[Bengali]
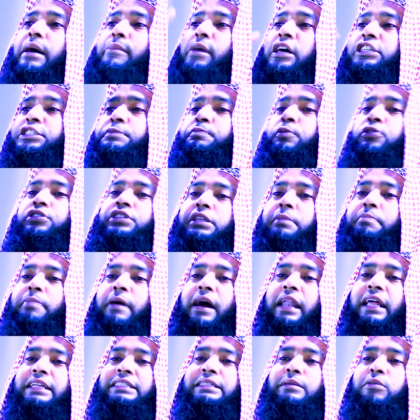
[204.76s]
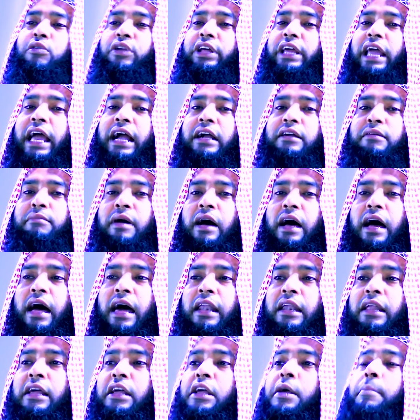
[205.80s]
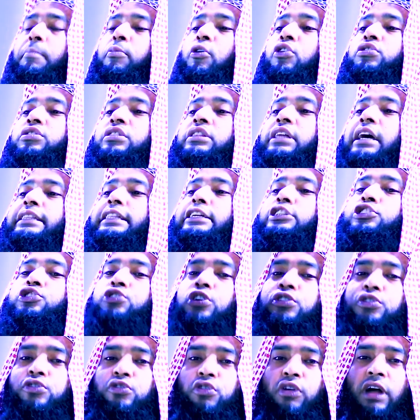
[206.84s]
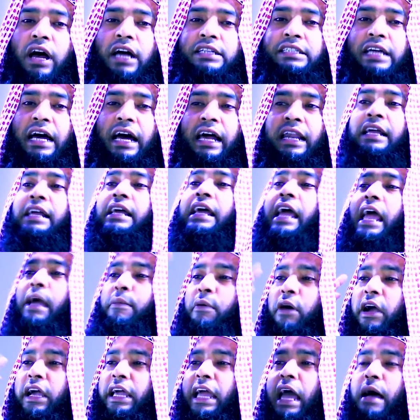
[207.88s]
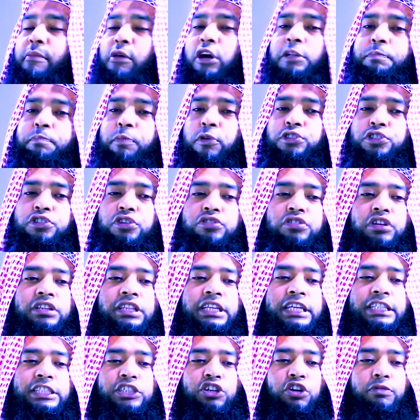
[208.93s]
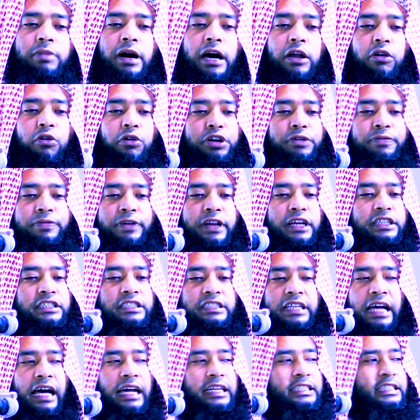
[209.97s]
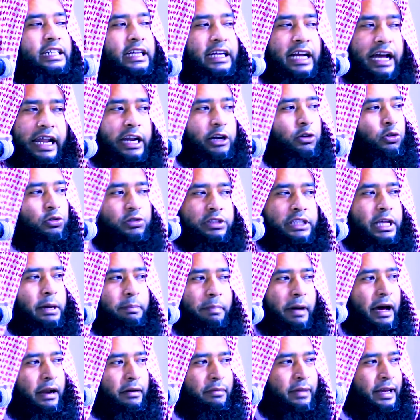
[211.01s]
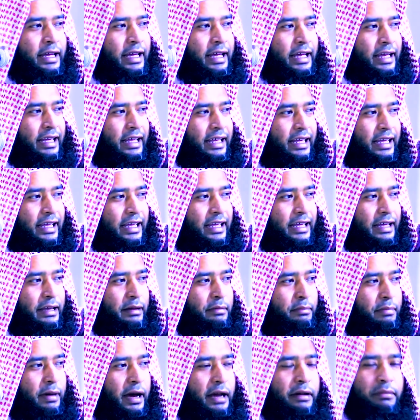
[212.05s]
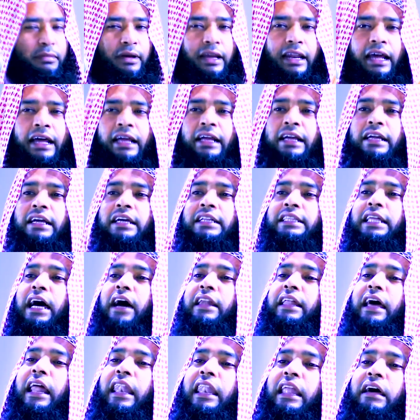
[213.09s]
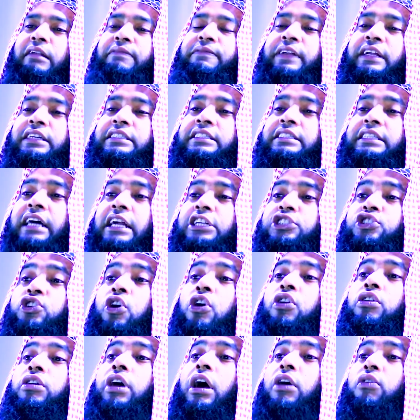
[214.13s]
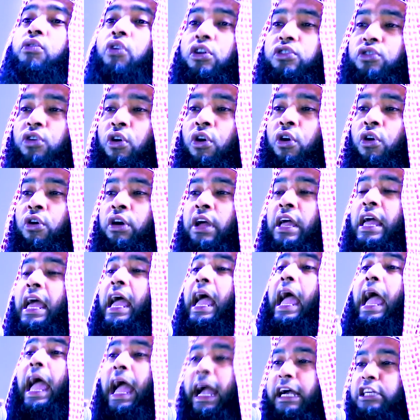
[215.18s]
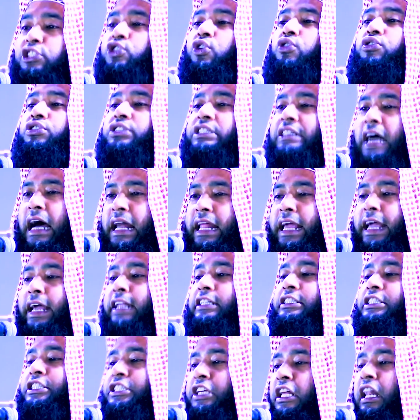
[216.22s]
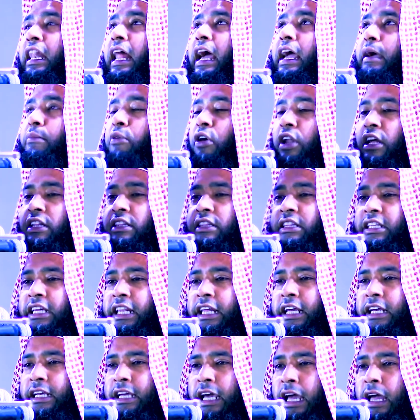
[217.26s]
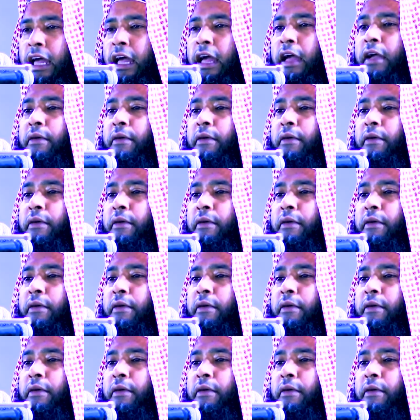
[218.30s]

নামাজ পড়তে পারে জীবনে একবার প্রত্যেক দিন সত্তর হাজার এবং কেয়ামত পর্যন্ত দ্বিতীয়বার ওই ফেরেস্তার সেখানে ঢুকতে পারবে পারবে না তাহলে আল্লাহর ফেরেস্তার সংখ্যা কত একজন জানেন চিল্লায় বলেন তিনি কে